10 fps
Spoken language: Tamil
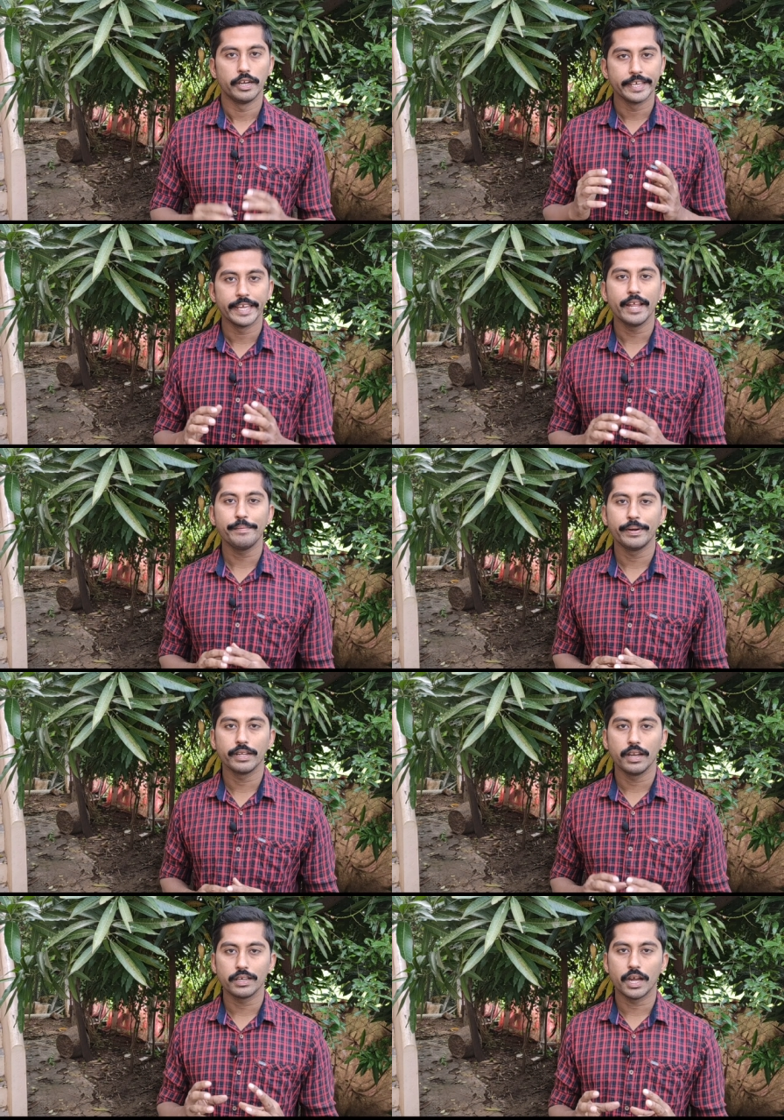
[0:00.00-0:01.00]
நீங்க என்ன
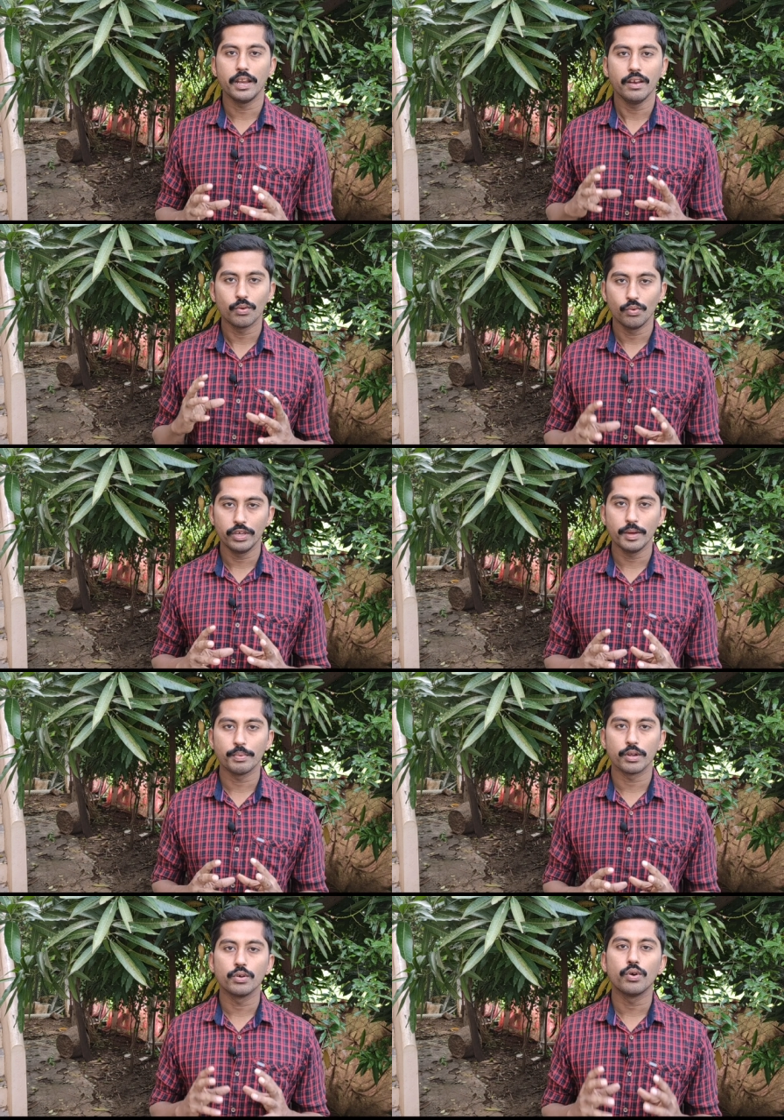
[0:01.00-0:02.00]
பண்றீங்கன்னா காலையில குளிக்க
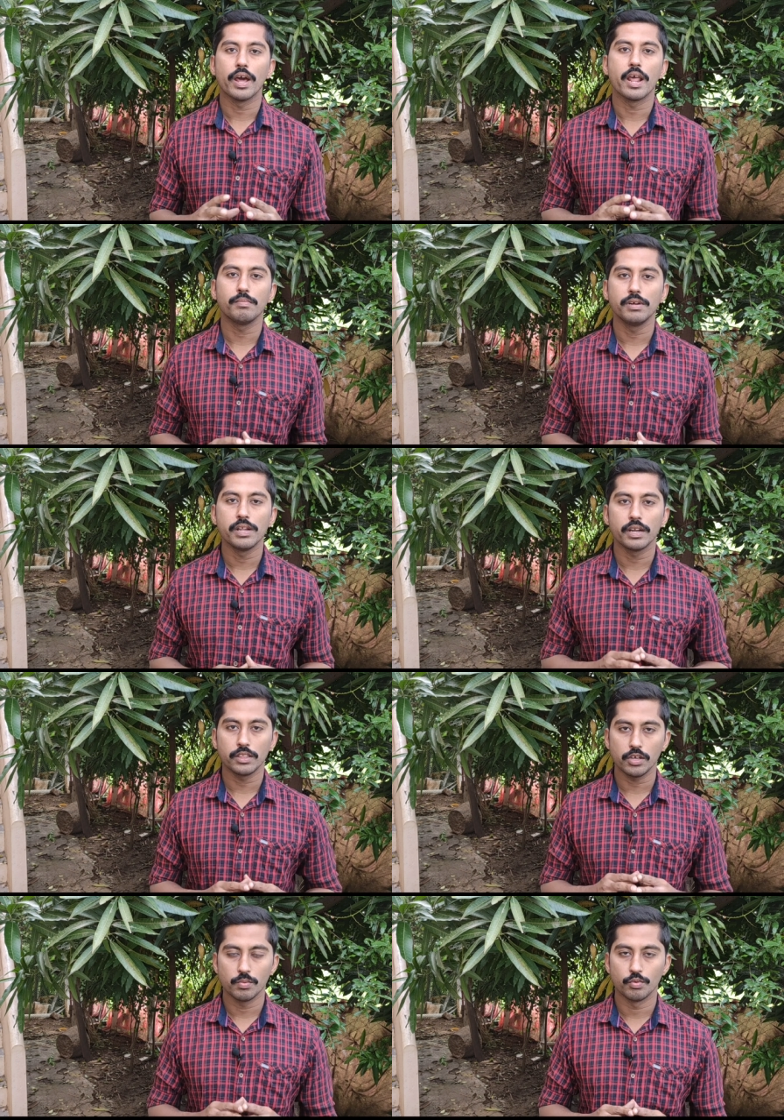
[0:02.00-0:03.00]
போறதுக்கு ஒரு அரை மணி
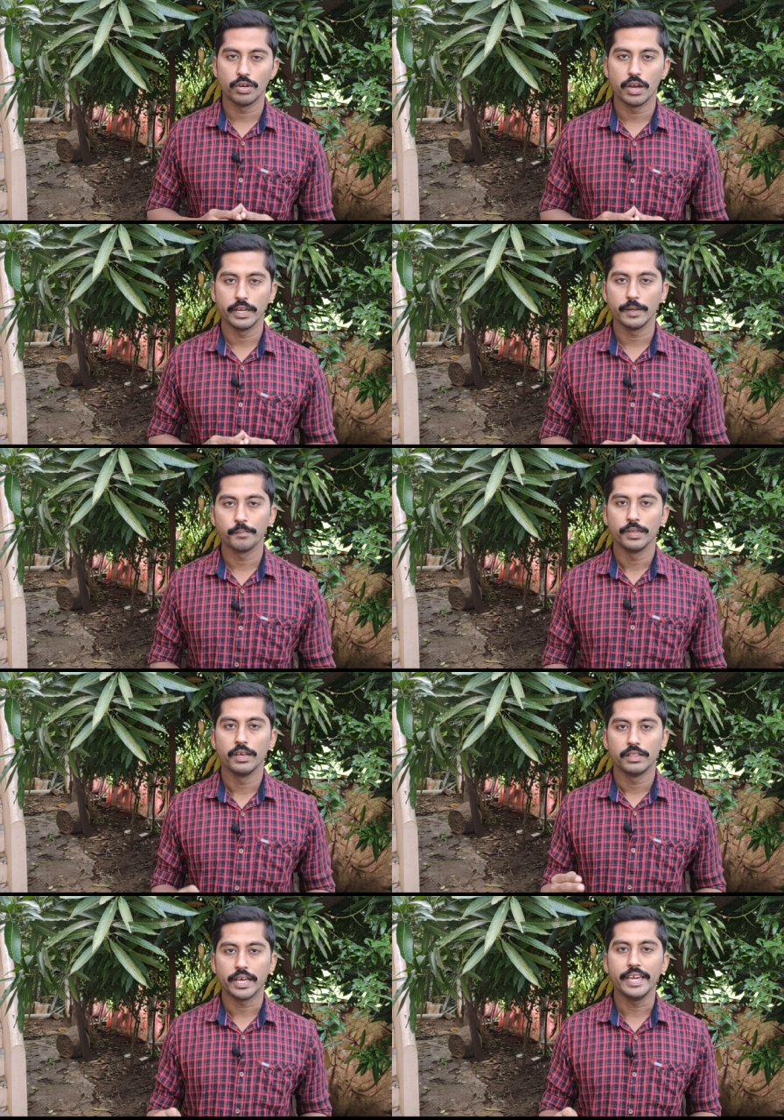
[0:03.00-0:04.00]
நேரத்துக்கு முன்னாடி
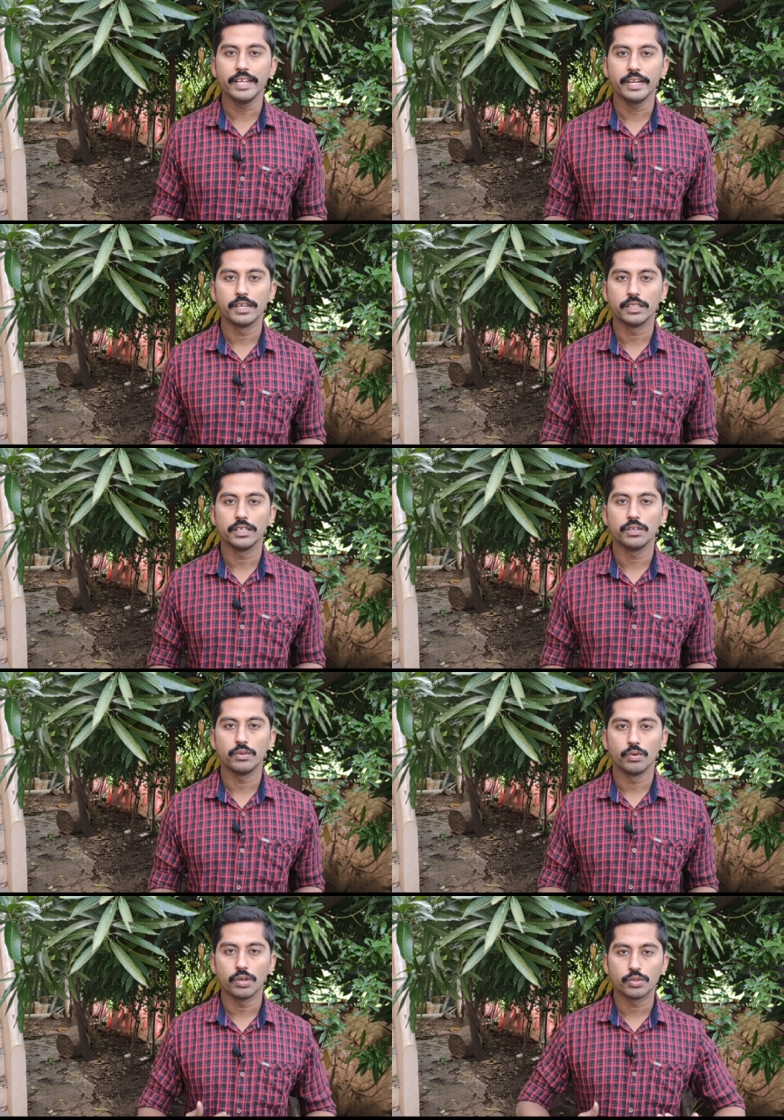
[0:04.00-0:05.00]
தயிரை எடுத்து
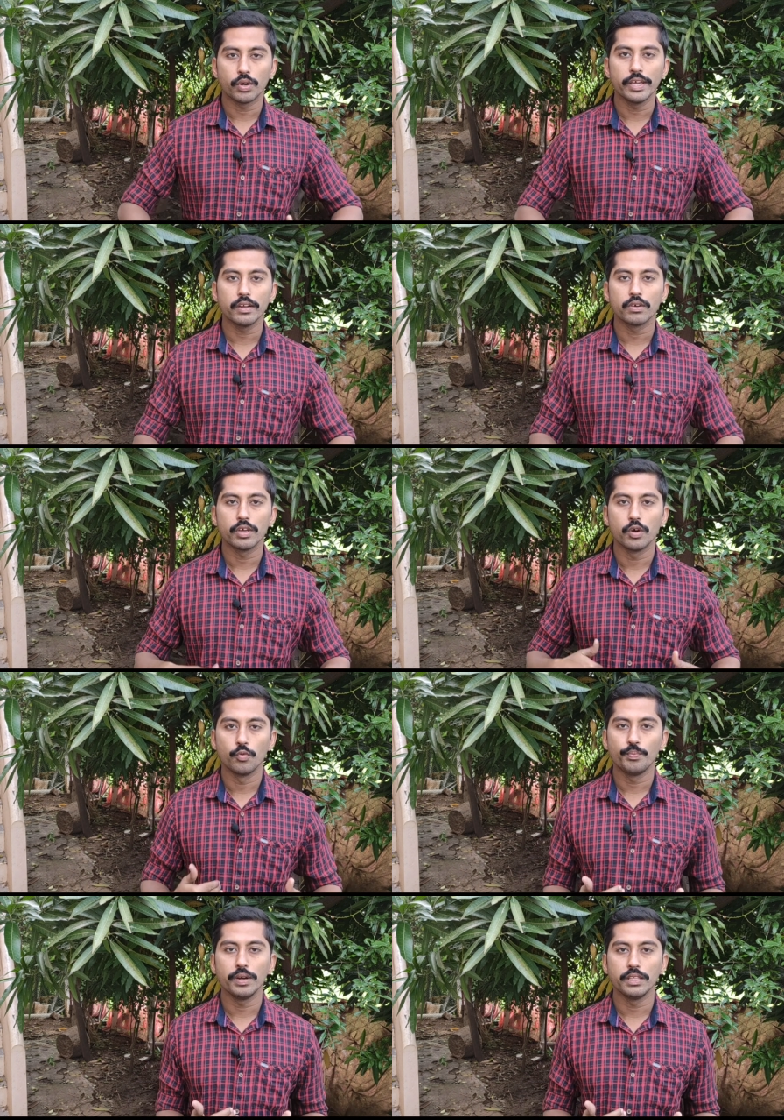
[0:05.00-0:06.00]
உங்க தொடையினுடைய
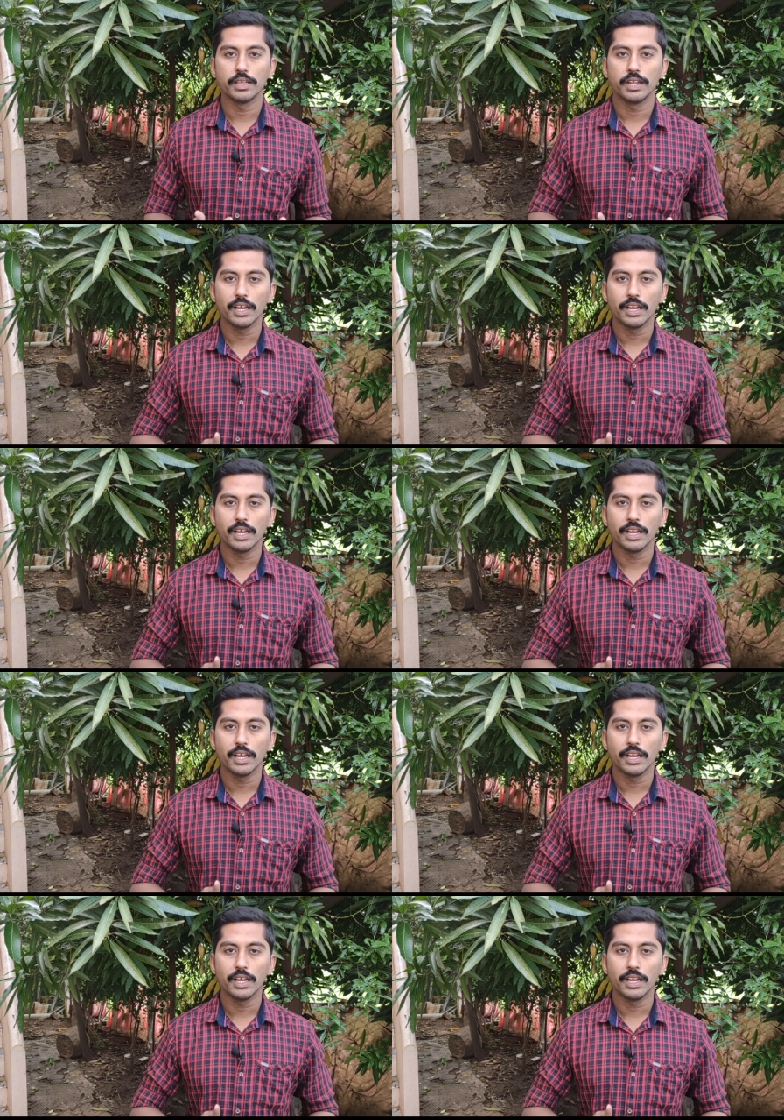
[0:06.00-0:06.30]
உட்பகுதியில்